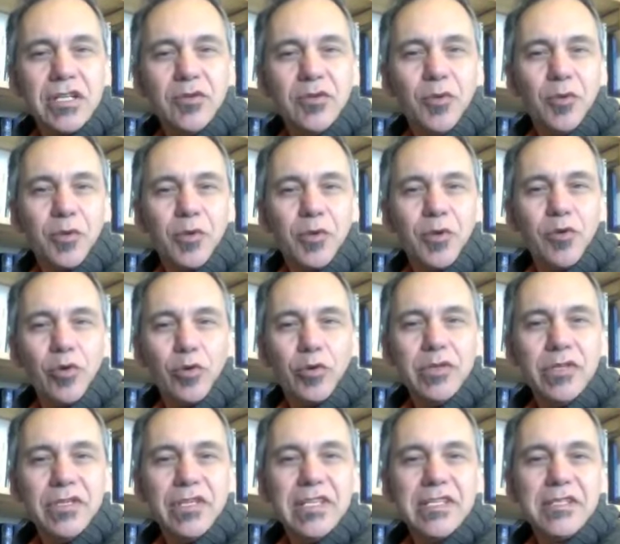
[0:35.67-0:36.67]
donc euh,
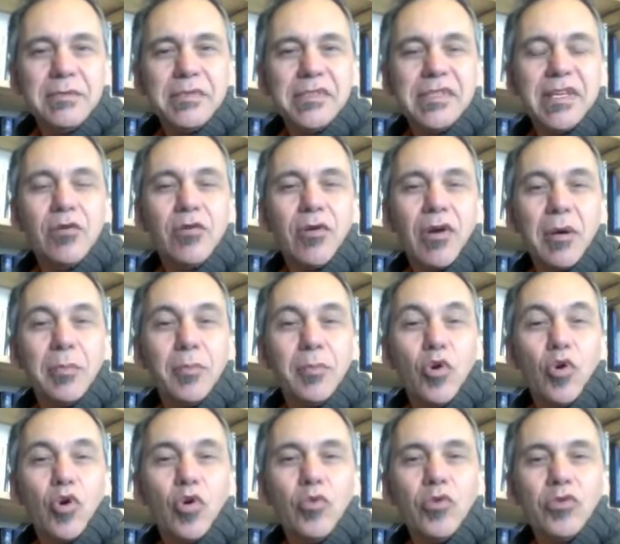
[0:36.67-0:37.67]
l'occultisme c'est le
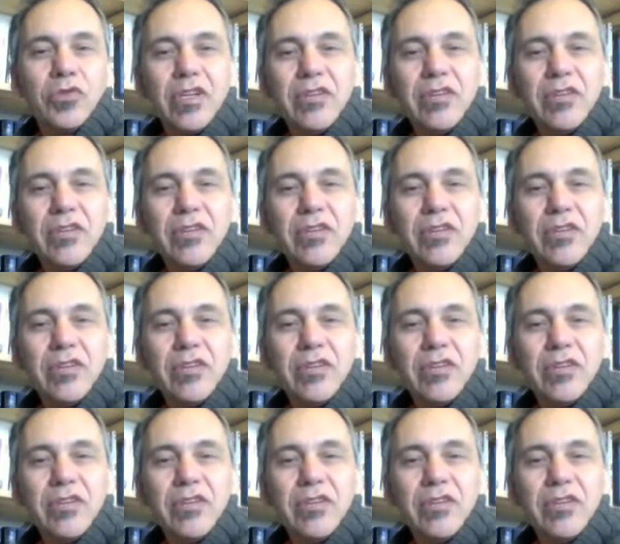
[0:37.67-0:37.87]
rapport au monde